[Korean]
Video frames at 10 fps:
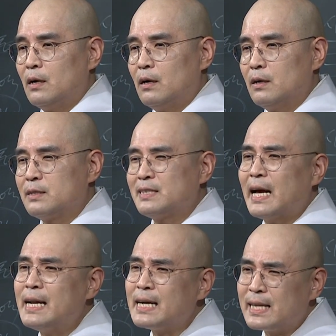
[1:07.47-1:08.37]
어,
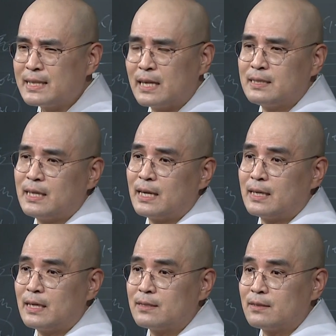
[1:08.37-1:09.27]
쌀 같다는
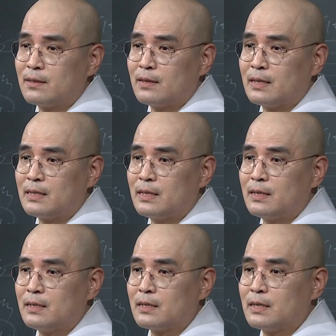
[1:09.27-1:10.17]
생각을 했었던 것 같아요.